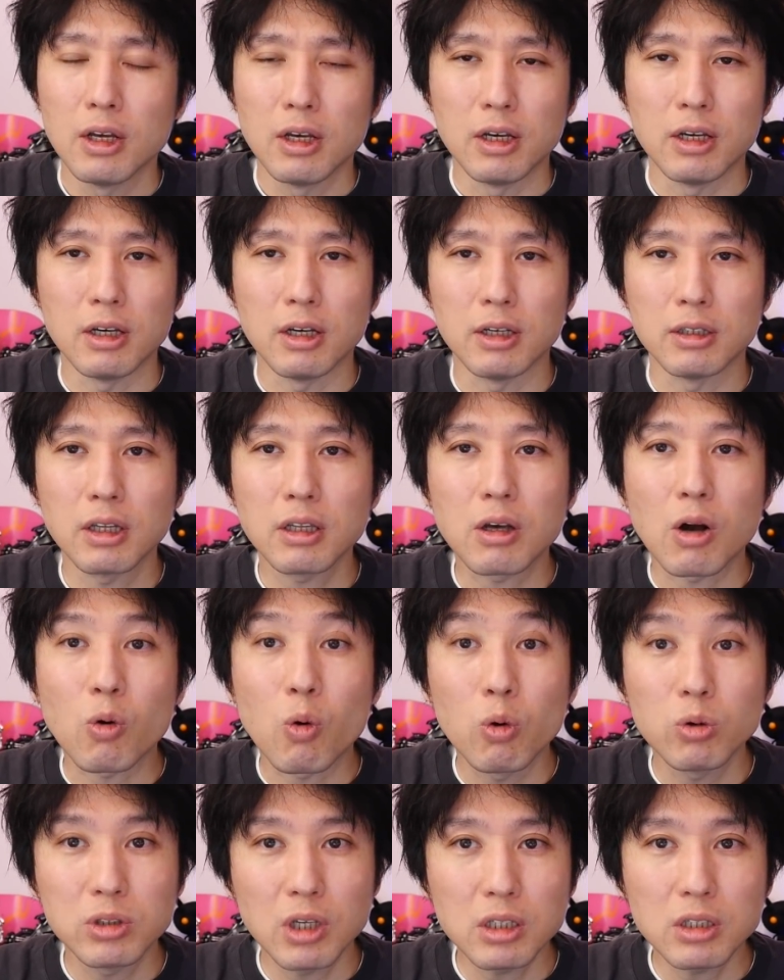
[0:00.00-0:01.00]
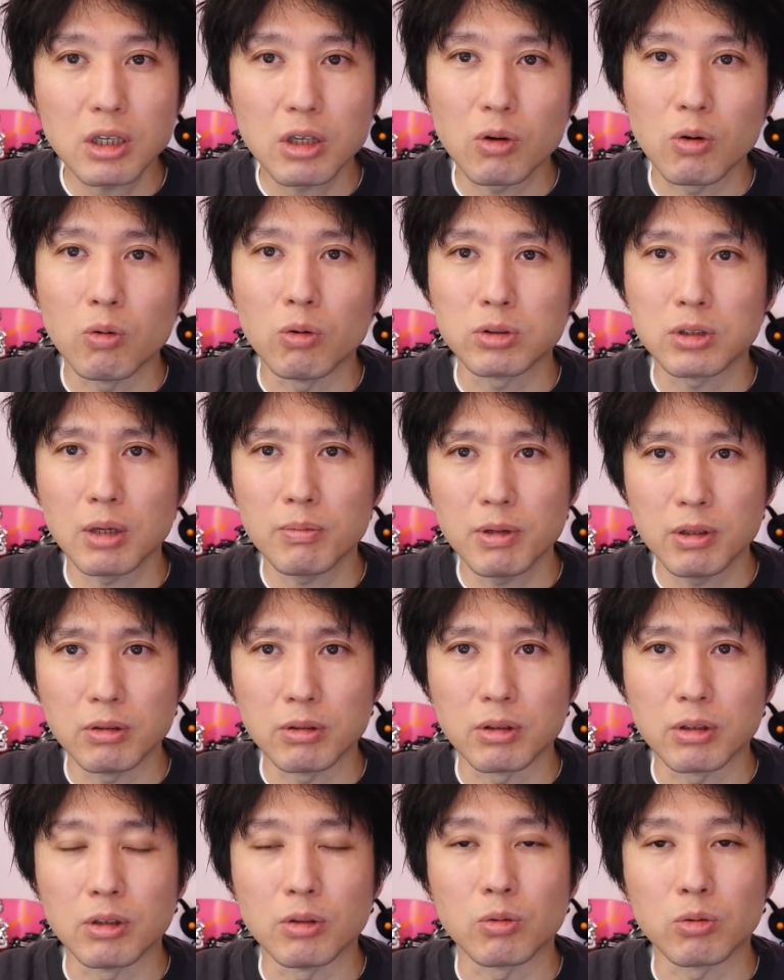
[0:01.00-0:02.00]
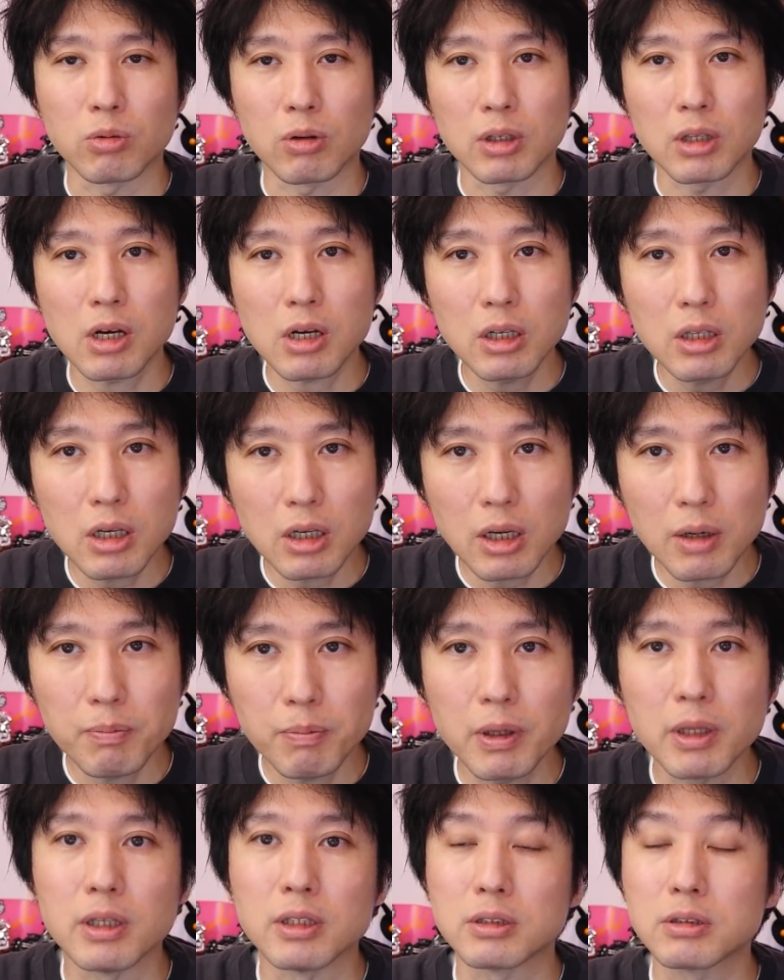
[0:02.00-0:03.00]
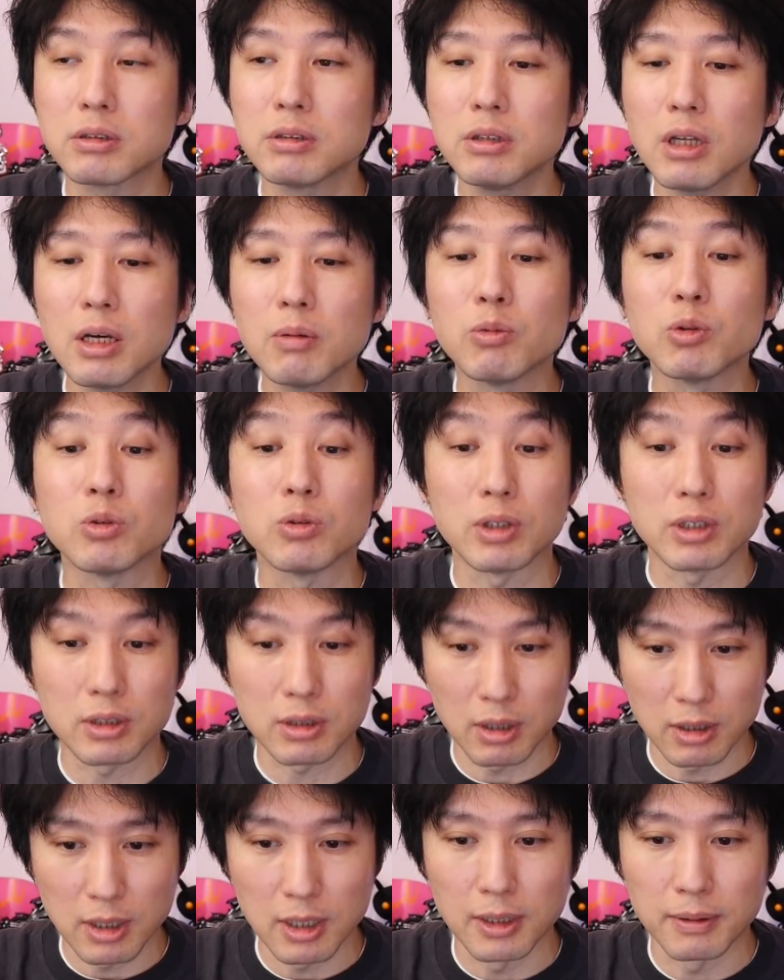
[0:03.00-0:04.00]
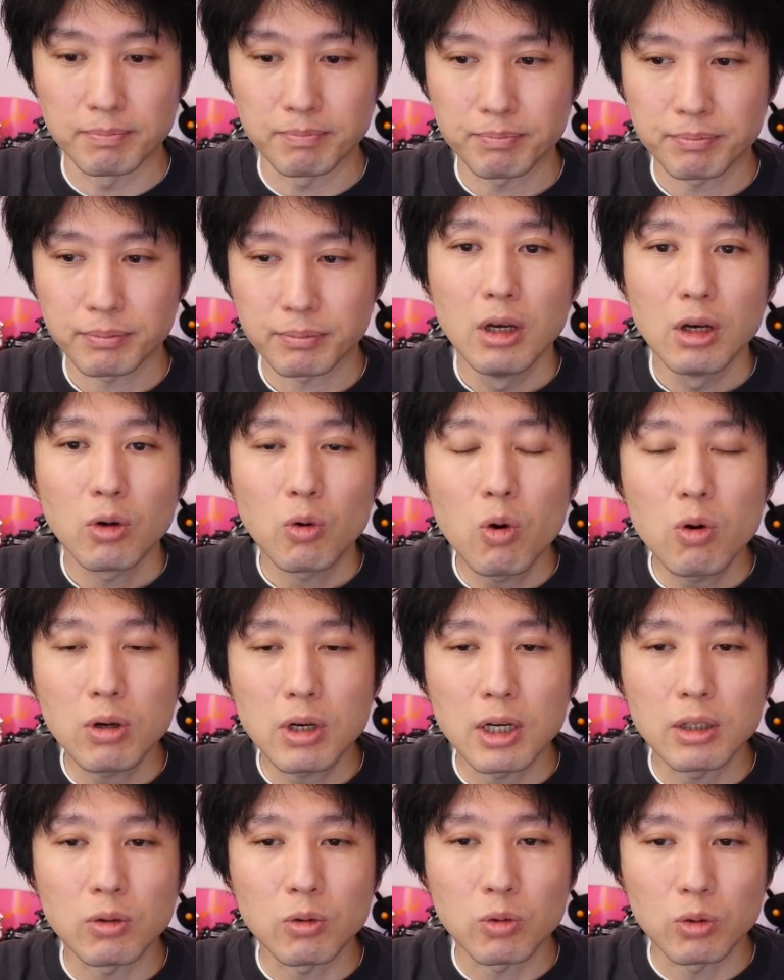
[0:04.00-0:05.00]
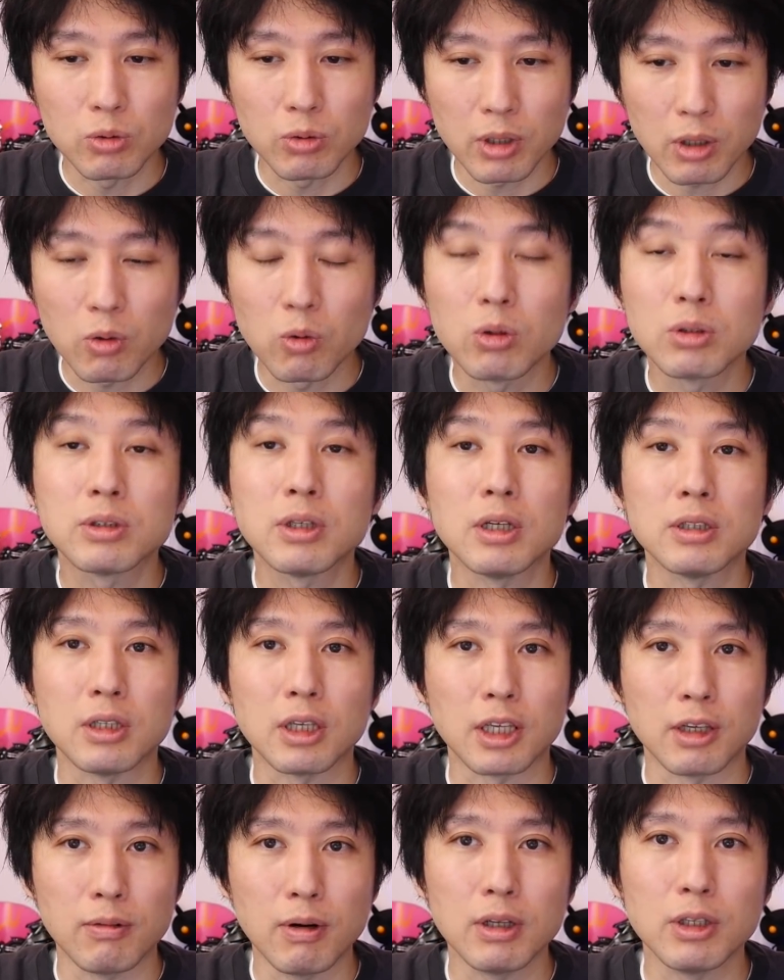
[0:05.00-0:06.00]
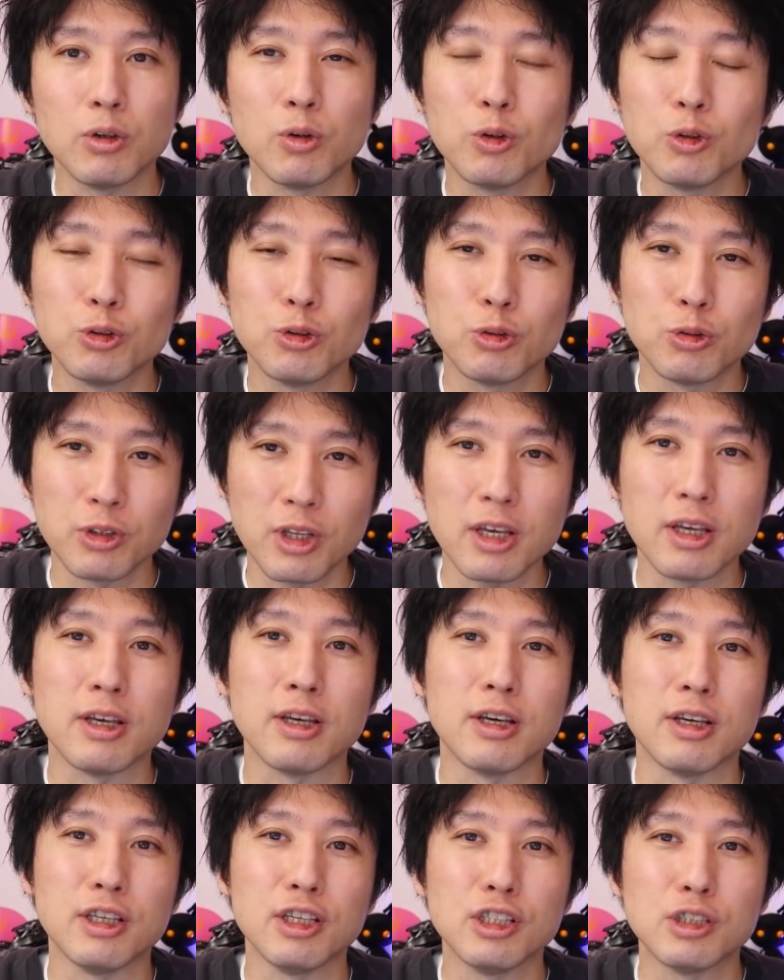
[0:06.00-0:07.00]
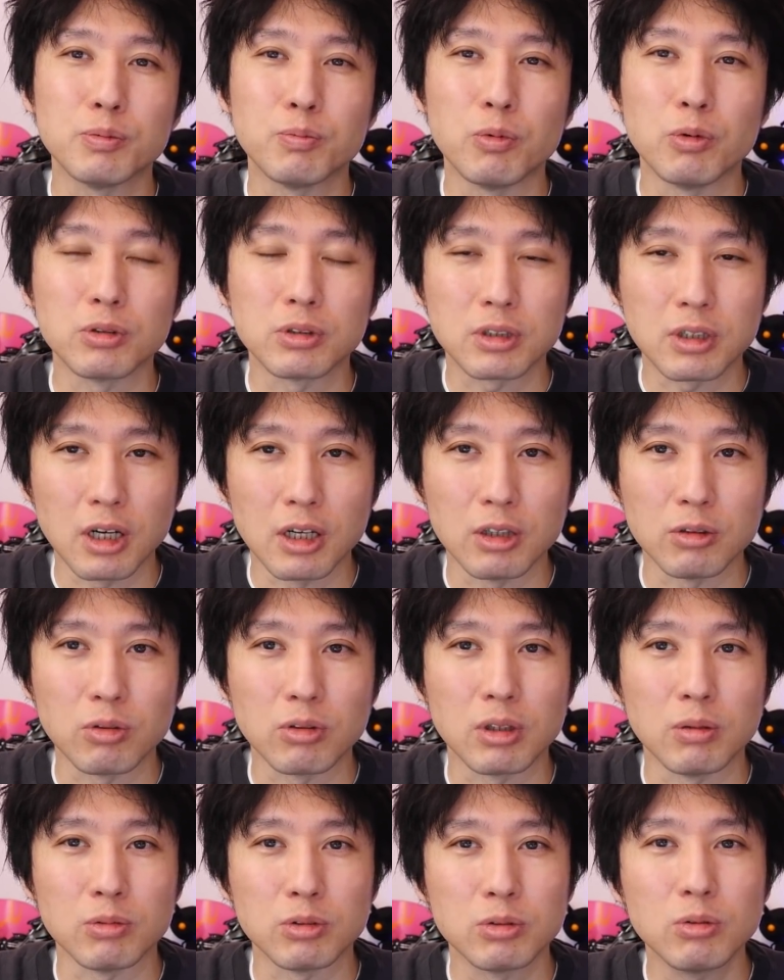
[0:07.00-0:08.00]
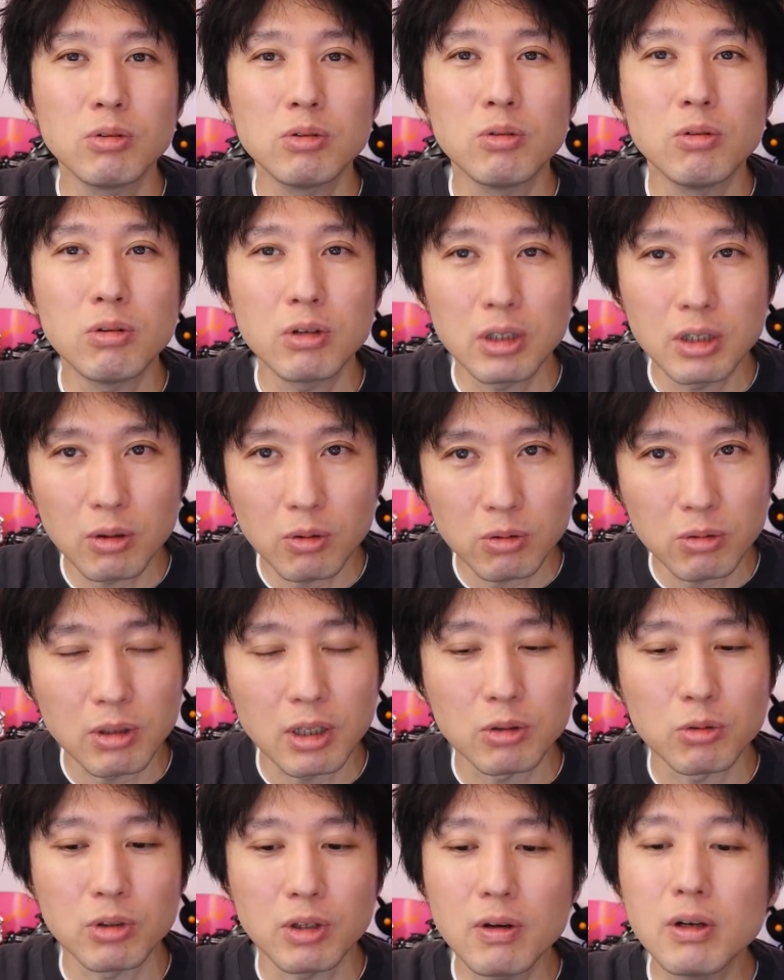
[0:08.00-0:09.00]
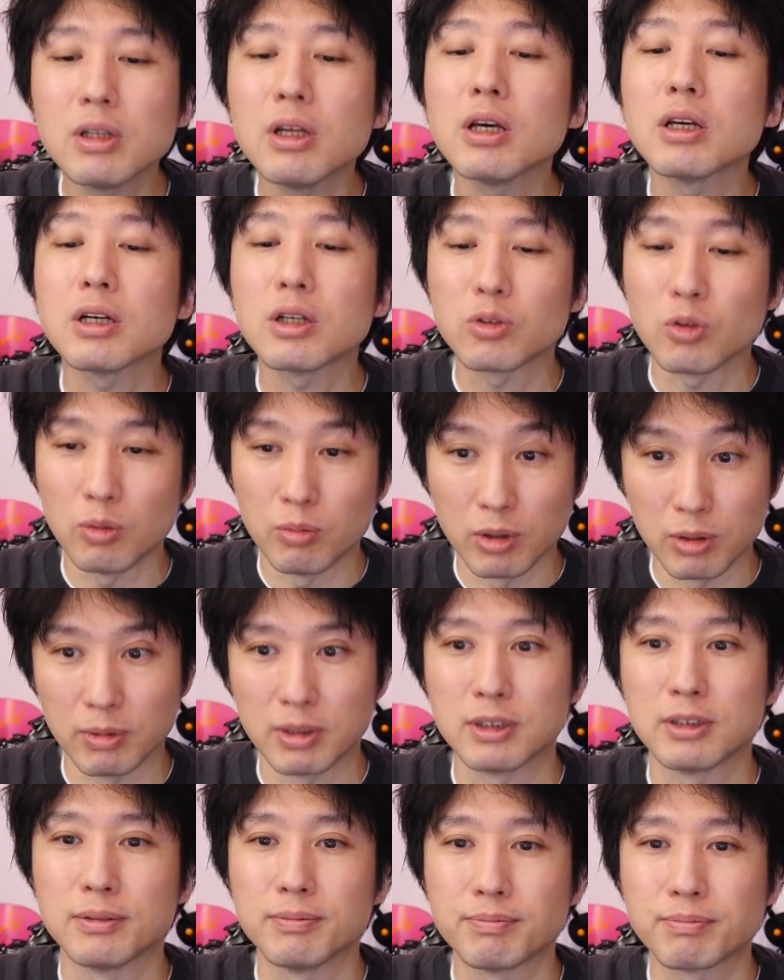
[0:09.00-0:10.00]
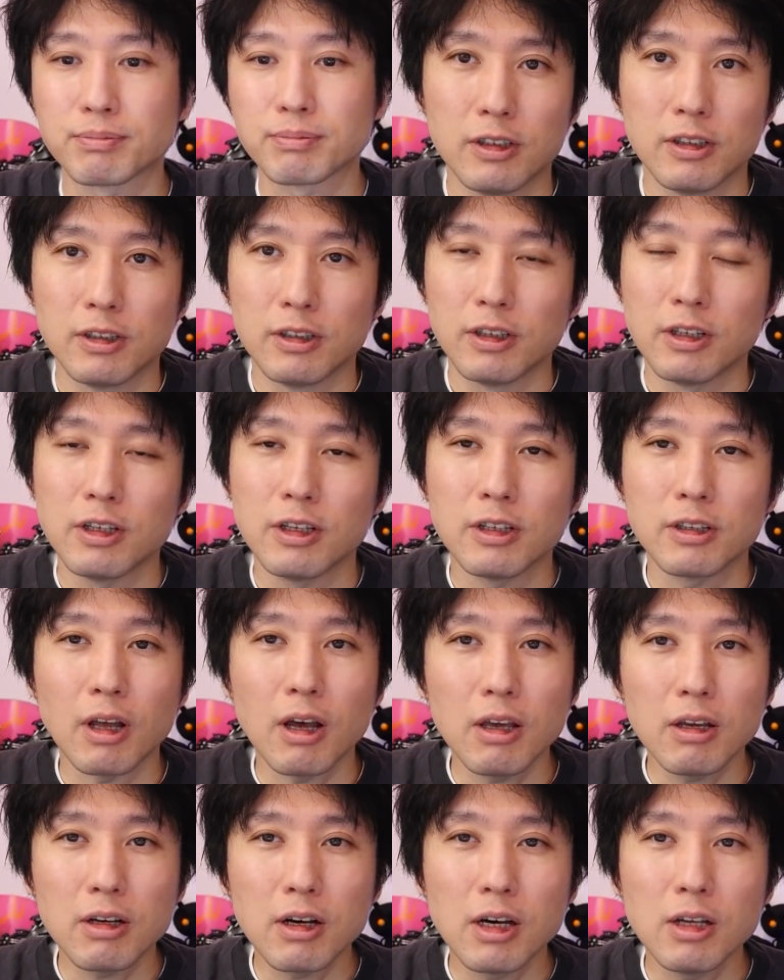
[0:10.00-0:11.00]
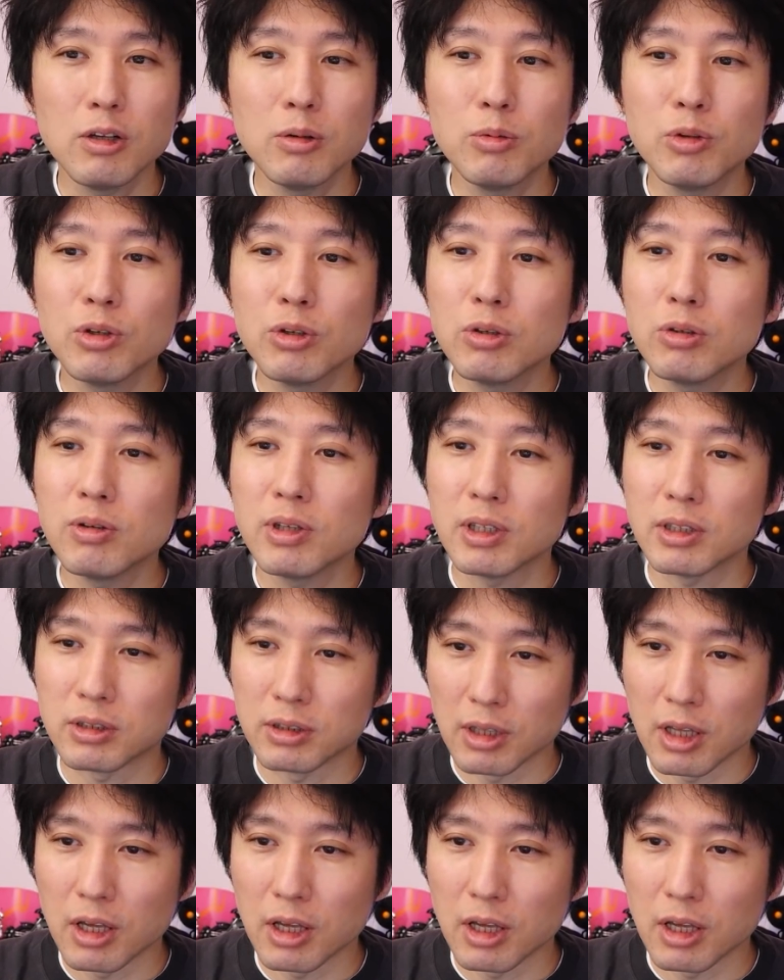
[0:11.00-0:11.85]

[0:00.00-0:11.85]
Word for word: えー、んか好成績を収めるっていうことがなかなかやっぱりね少ないものですから今回のこのね、好成績は日本のね、え e スポーツ界にとってもすごく大きなことなのではないかと思います。えー、大会の模様はです